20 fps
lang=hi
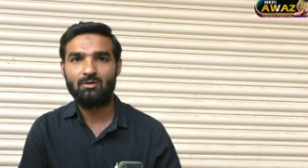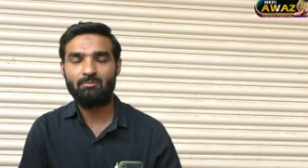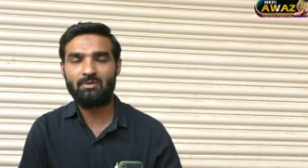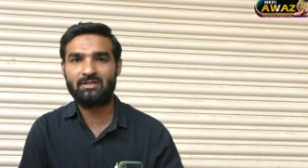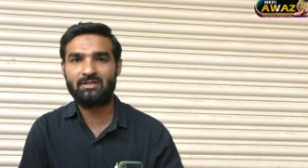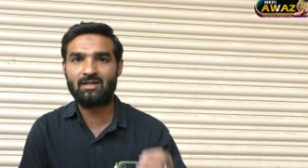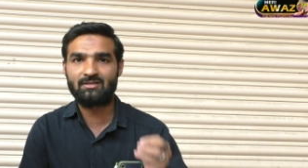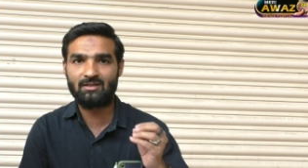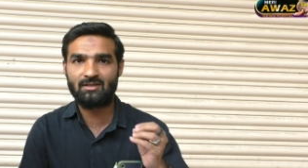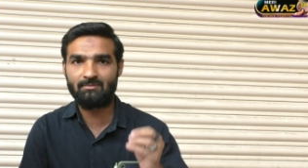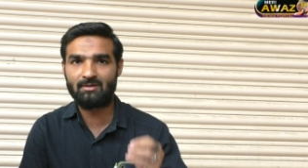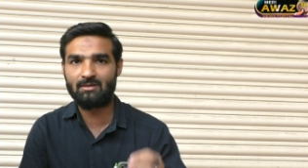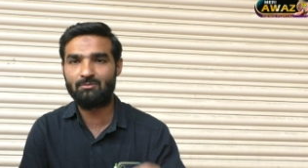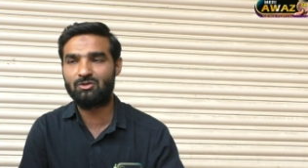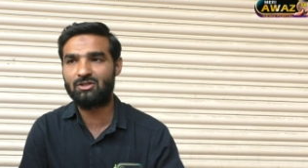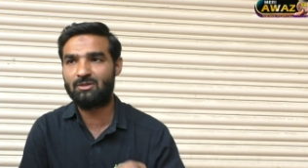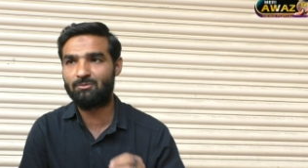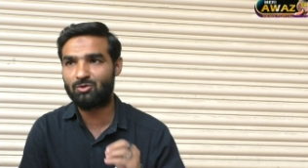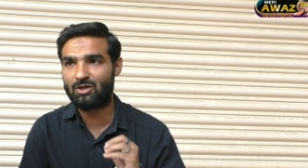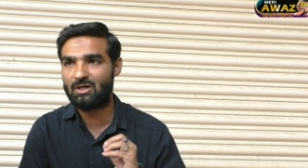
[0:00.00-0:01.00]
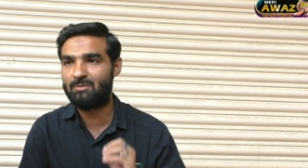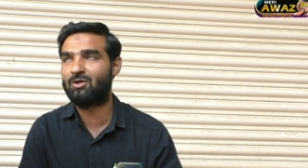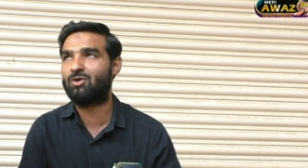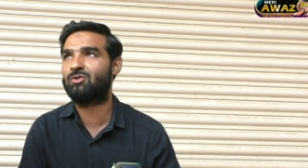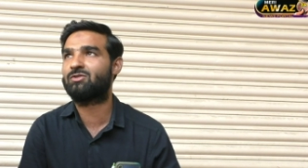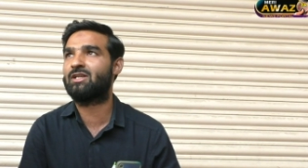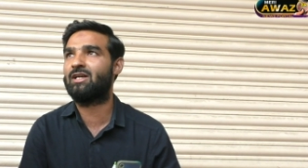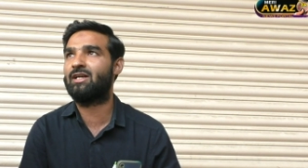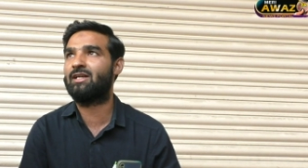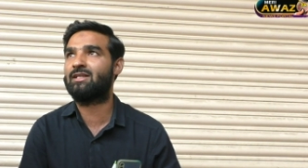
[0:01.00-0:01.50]
प्रशासन पर मुझे पूरा
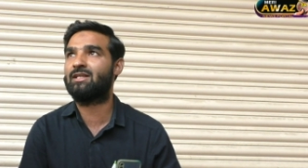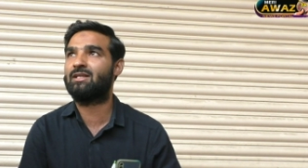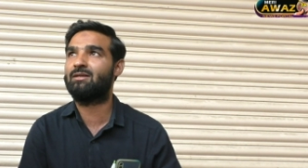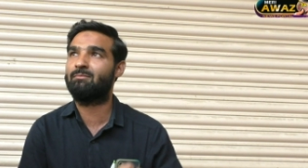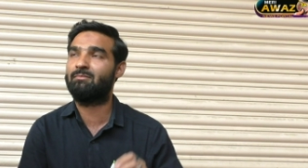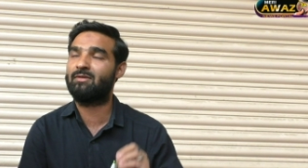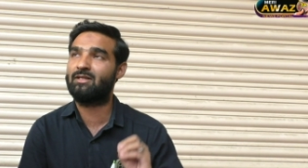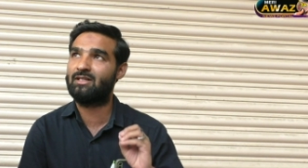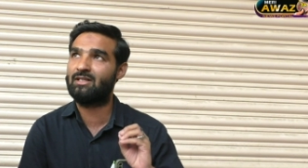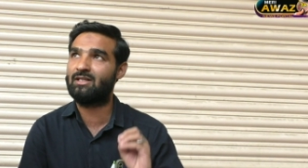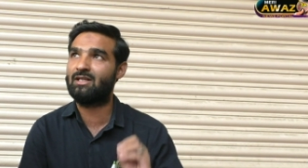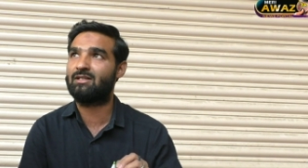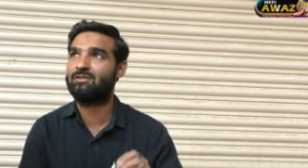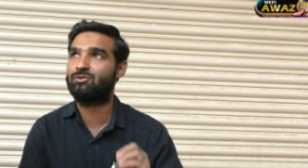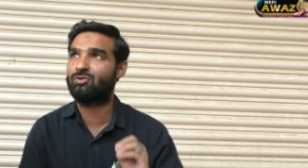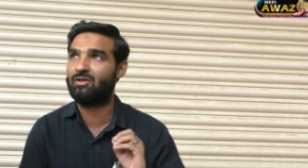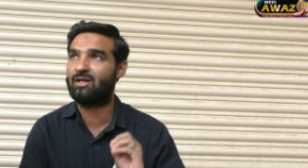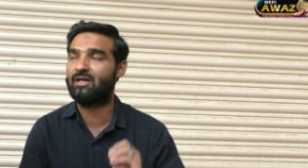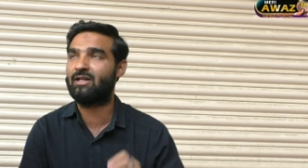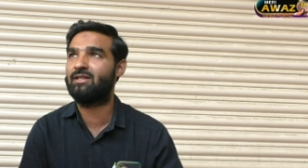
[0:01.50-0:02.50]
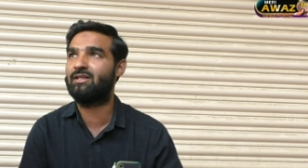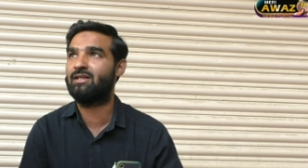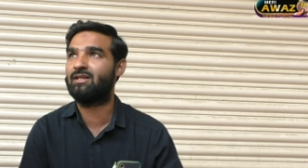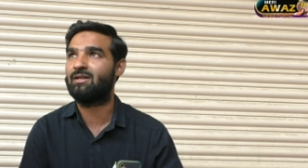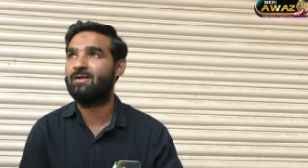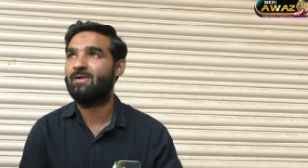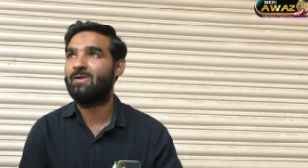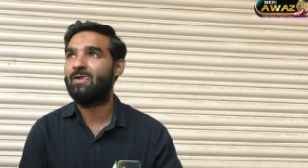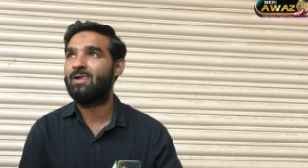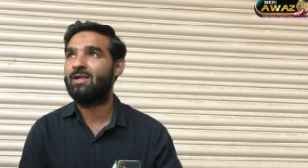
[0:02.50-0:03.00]
भरोसा है कि मेरी जो लड़ी है
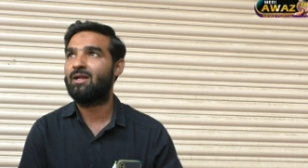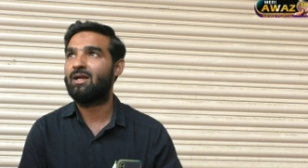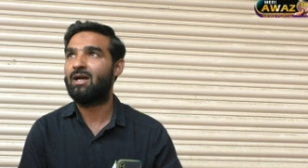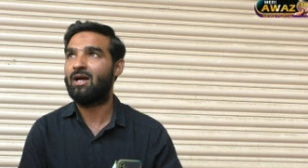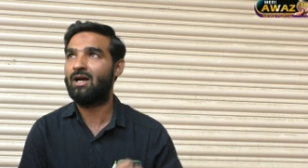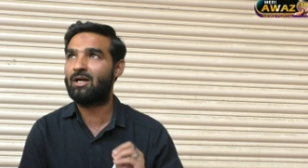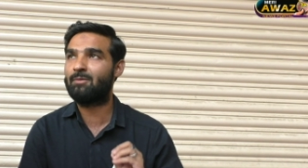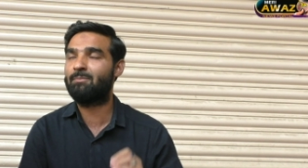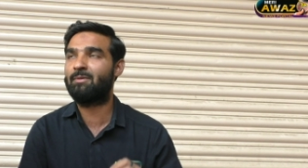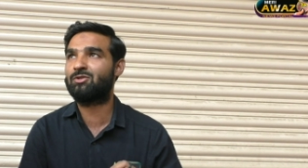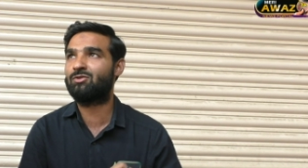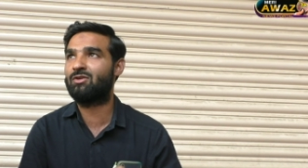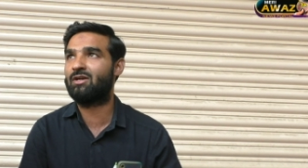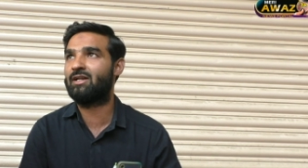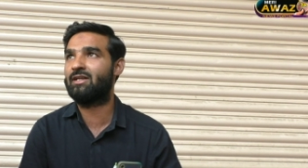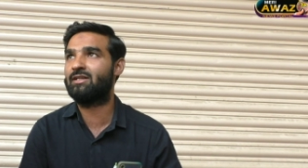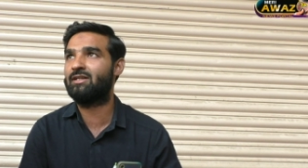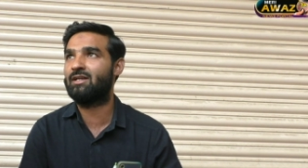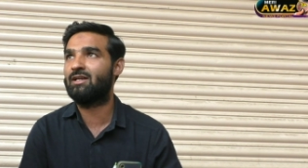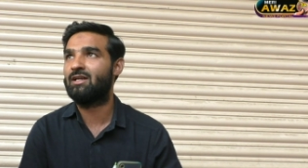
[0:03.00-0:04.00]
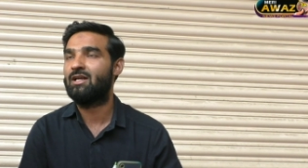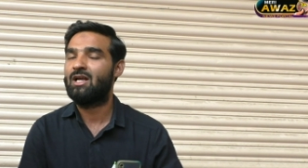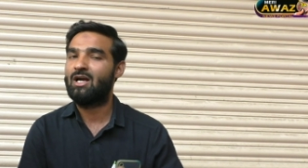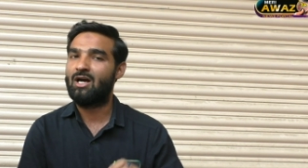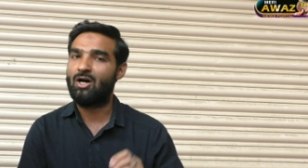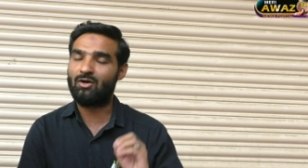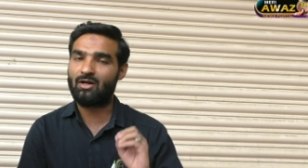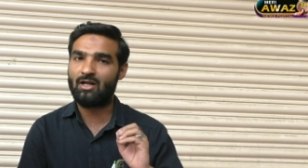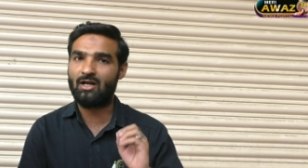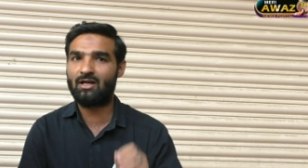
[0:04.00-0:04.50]
हक़ पर जो लड़ी है
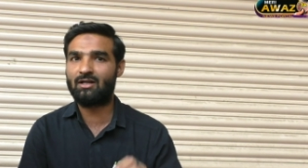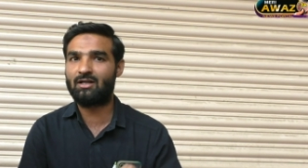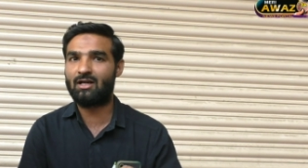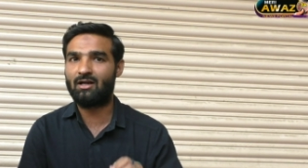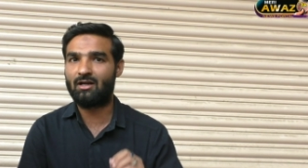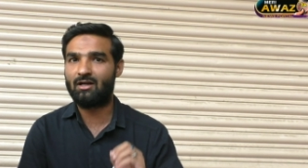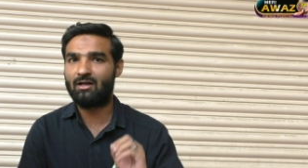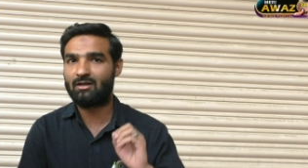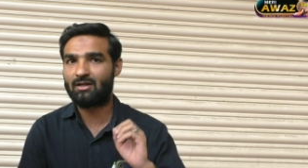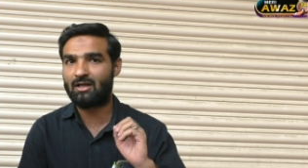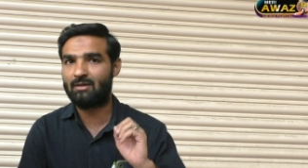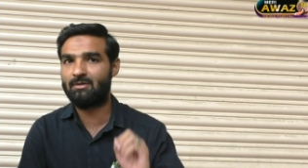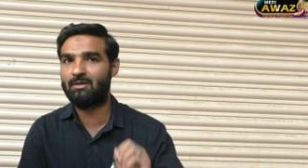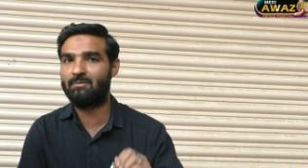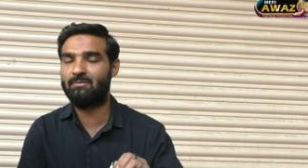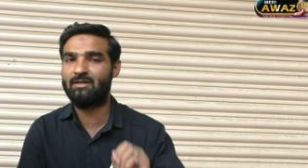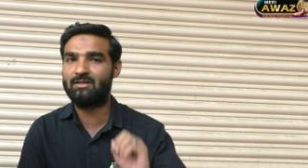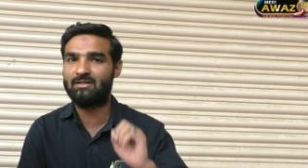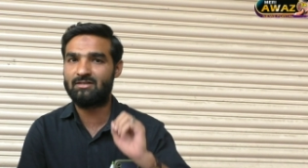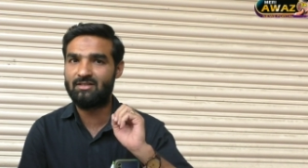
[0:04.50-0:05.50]
और हक़ कभी भी